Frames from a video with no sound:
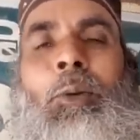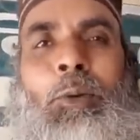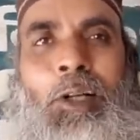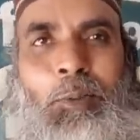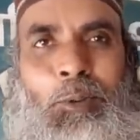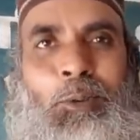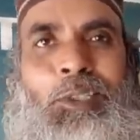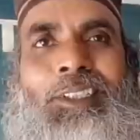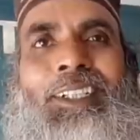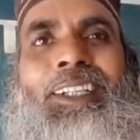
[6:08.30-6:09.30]
अगर वो काफ़ी
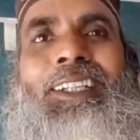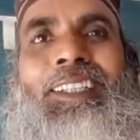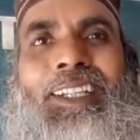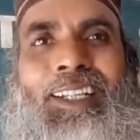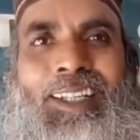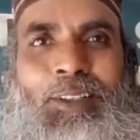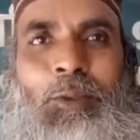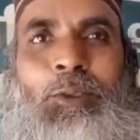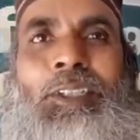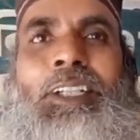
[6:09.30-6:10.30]
दूर से चल के आते हैं
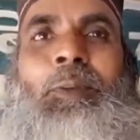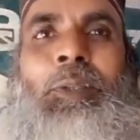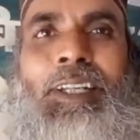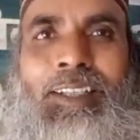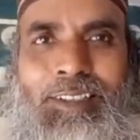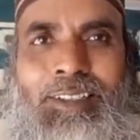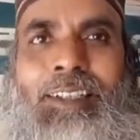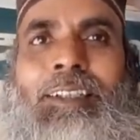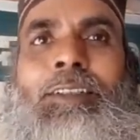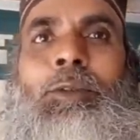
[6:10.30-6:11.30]
तो उसके लिए हम रियाज
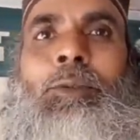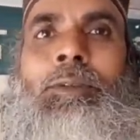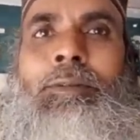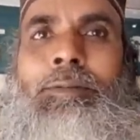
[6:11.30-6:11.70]
करते हैं जरूर